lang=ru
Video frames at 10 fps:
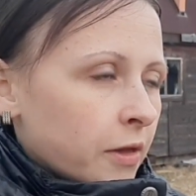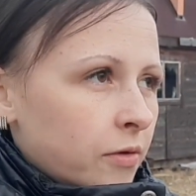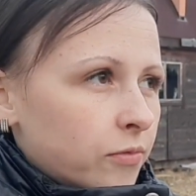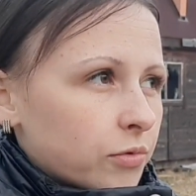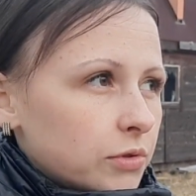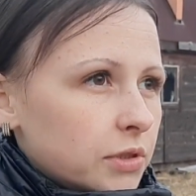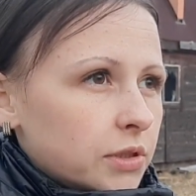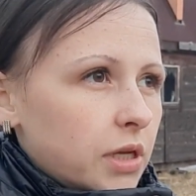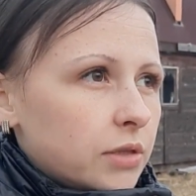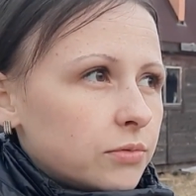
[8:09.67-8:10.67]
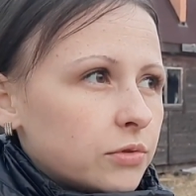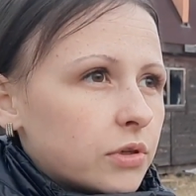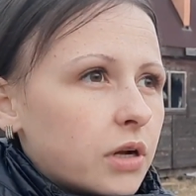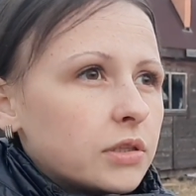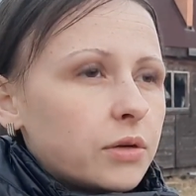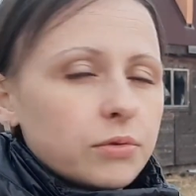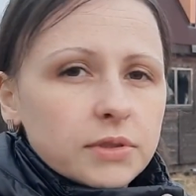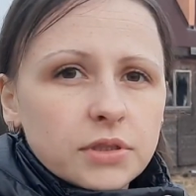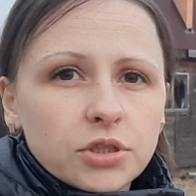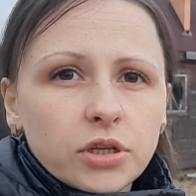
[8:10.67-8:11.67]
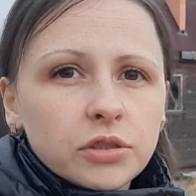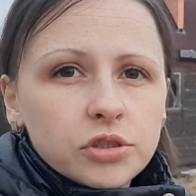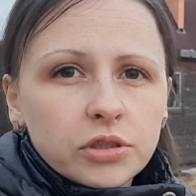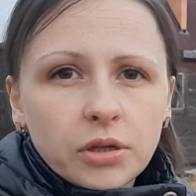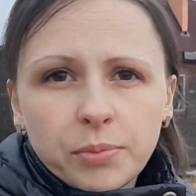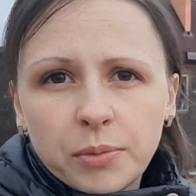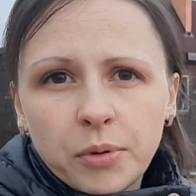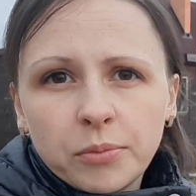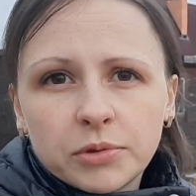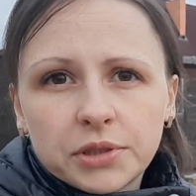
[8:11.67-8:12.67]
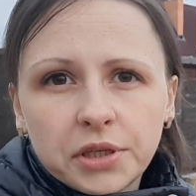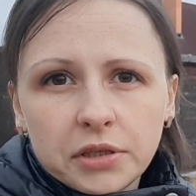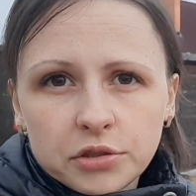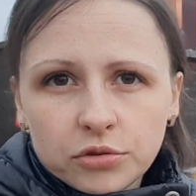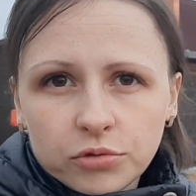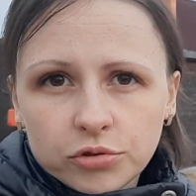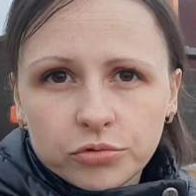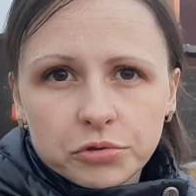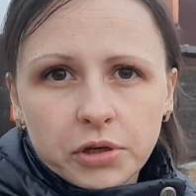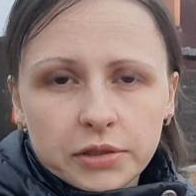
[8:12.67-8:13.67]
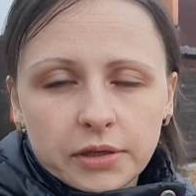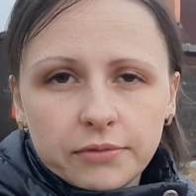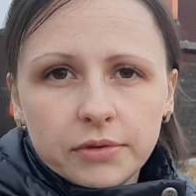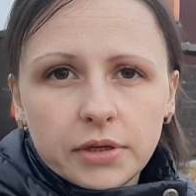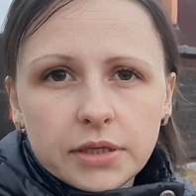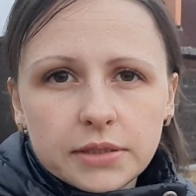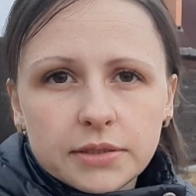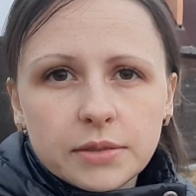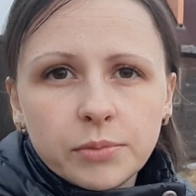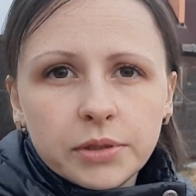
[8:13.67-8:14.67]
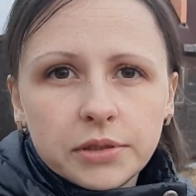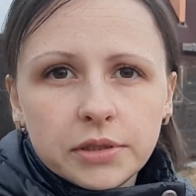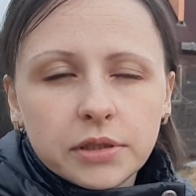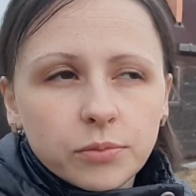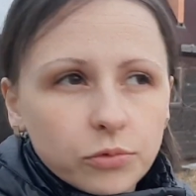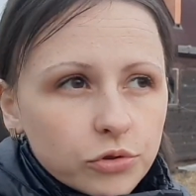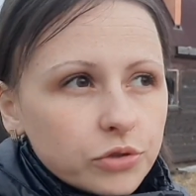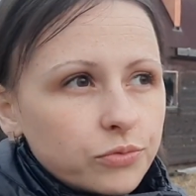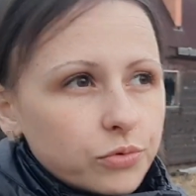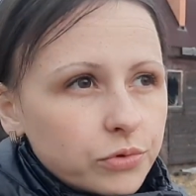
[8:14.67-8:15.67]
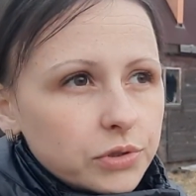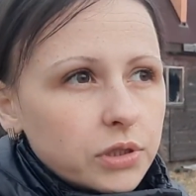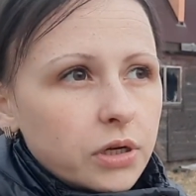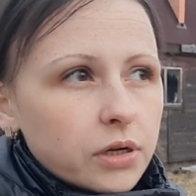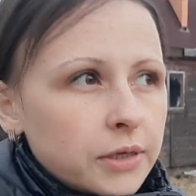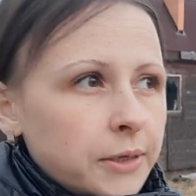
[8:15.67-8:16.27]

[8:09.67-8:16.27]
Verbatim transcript: Вроде до этого, когда вот сажала, читала, по-моему, три листочка уже, когда вылазит земляники, можно вроде как